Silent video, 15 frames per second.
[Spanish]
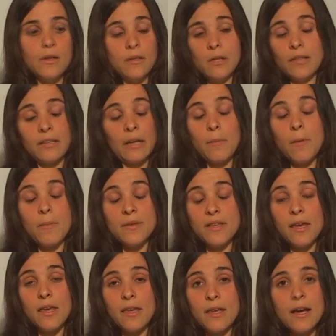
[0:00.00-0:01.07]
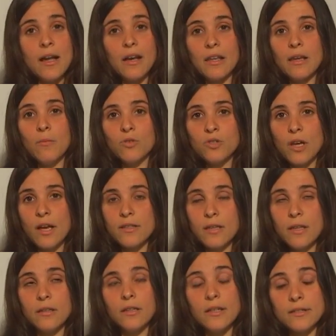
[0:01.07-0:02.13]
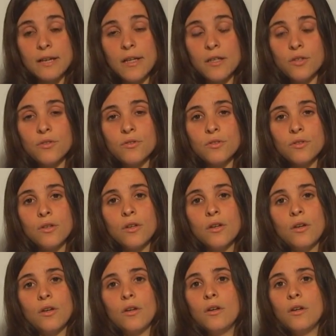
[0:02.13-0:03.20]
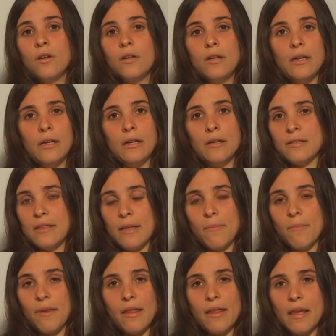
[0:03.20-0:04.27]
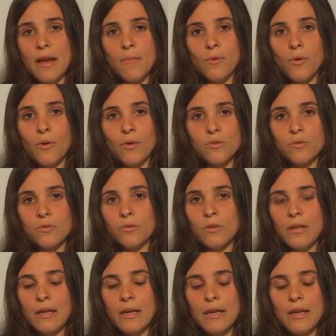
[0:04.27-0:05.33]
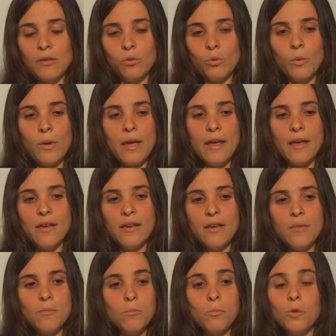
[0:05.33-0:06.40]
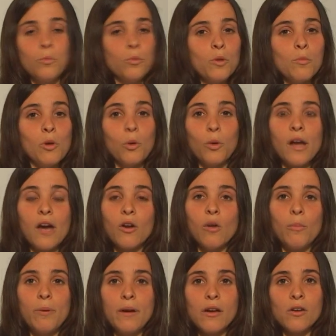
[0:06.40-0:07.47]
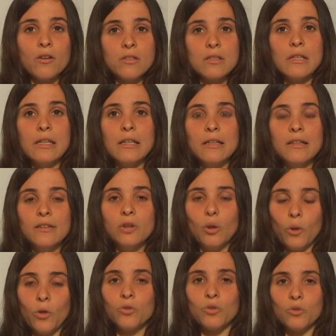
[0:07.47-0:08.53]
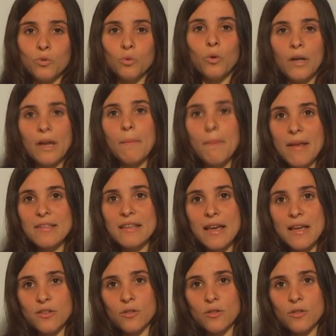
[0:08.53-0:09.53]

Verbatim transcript: y hasta que me empecé a dedicar, digamos, ya hace tres años, eh, siempre, digamos, estuve muy, muy involucrada con los perros y todo esto surge en base a